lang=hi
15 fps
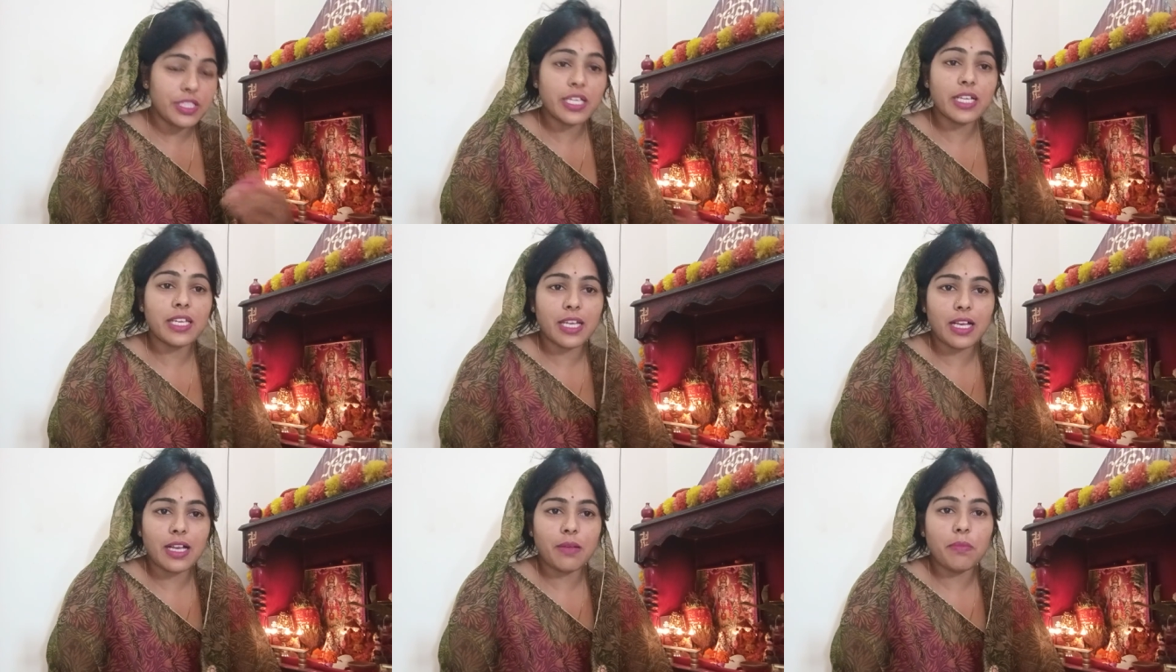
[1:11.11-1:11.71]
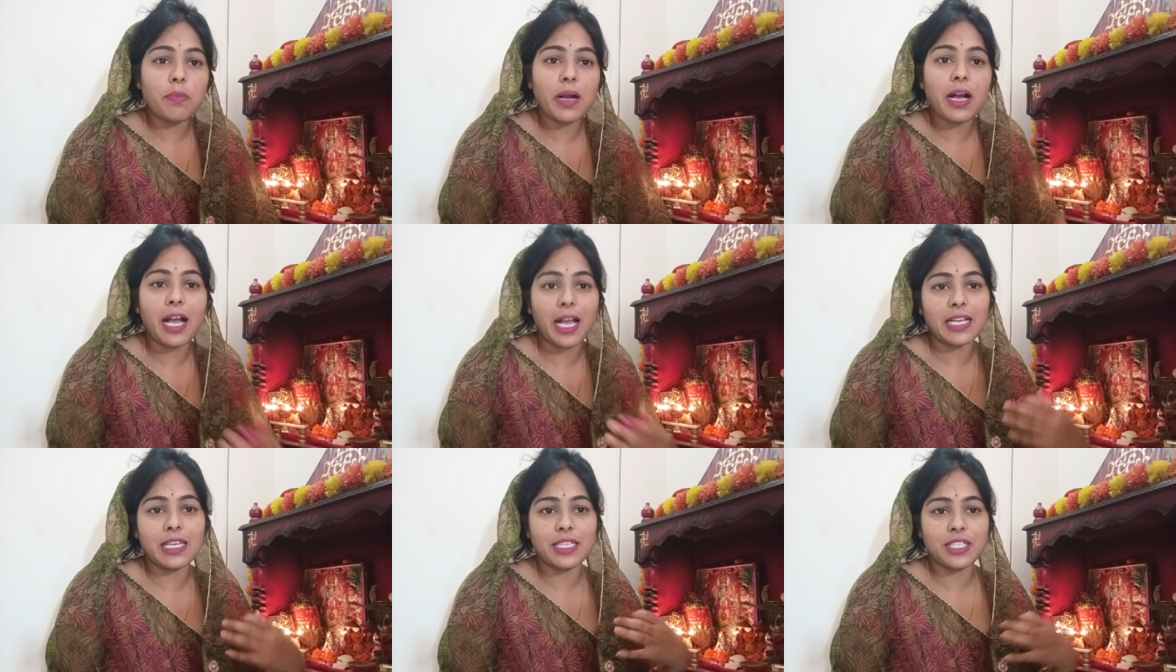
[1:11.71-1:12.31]
यज्ञ का
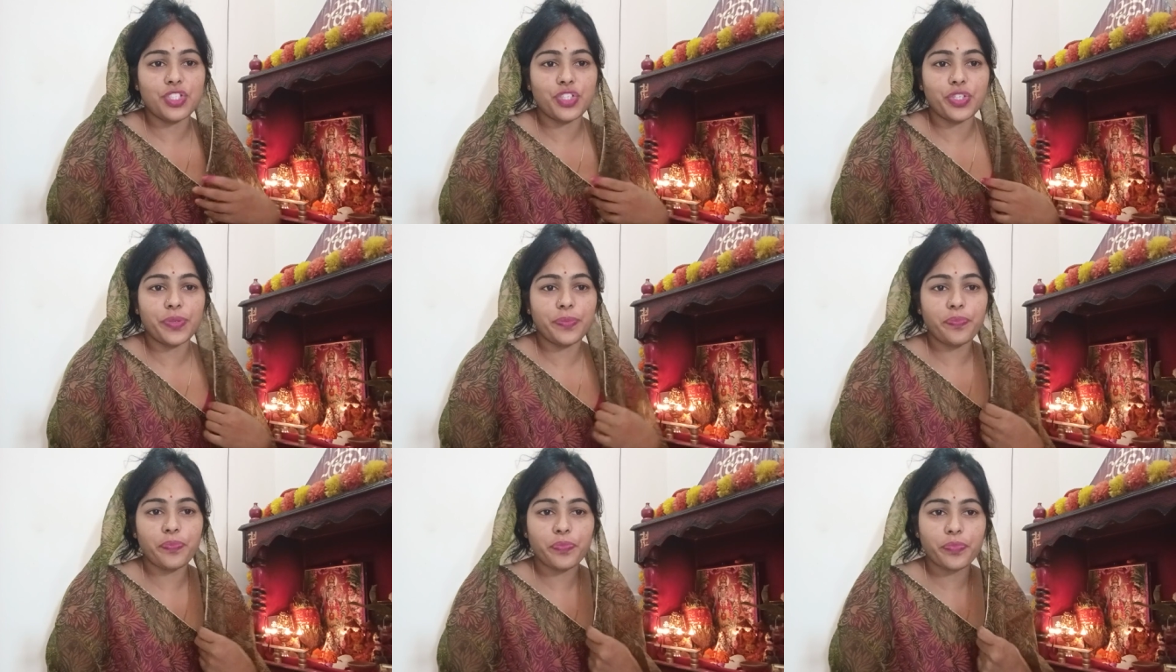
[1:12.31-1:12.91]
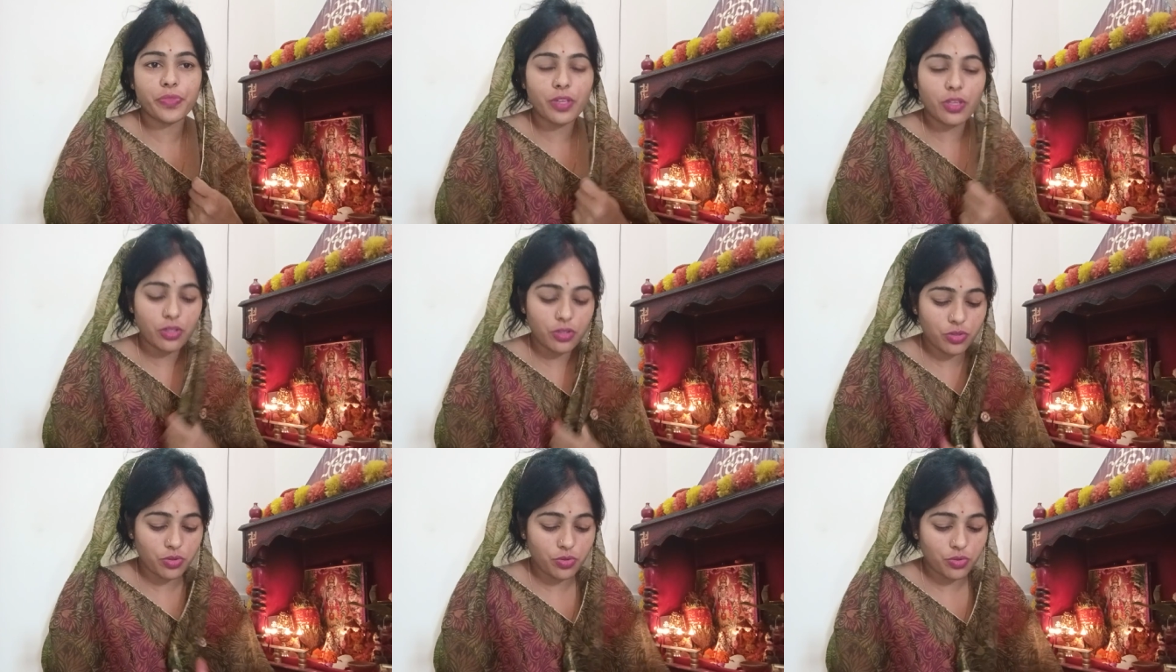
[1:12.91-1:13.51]
भाग लीजिए
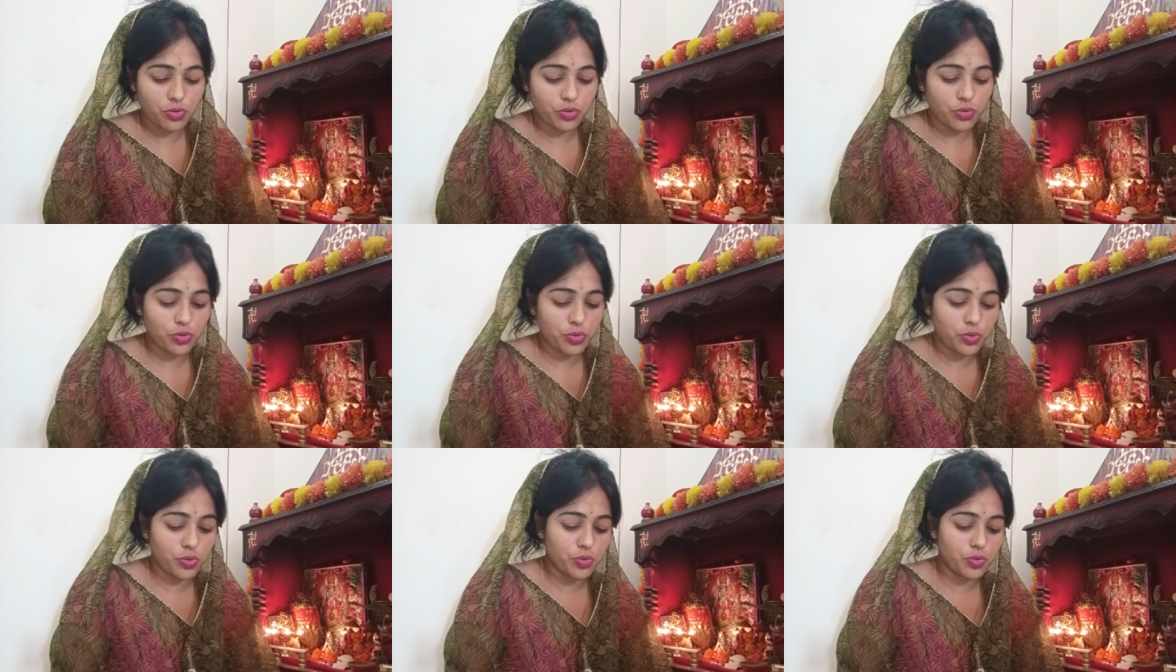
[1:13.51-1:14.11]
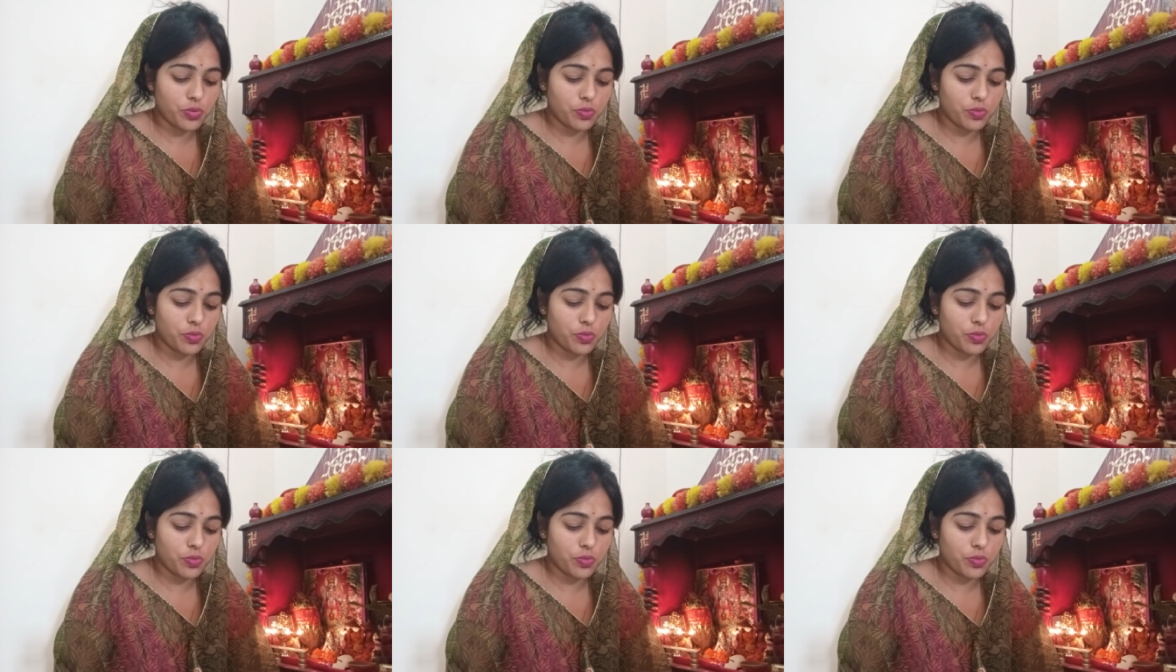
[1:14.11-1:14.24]
तो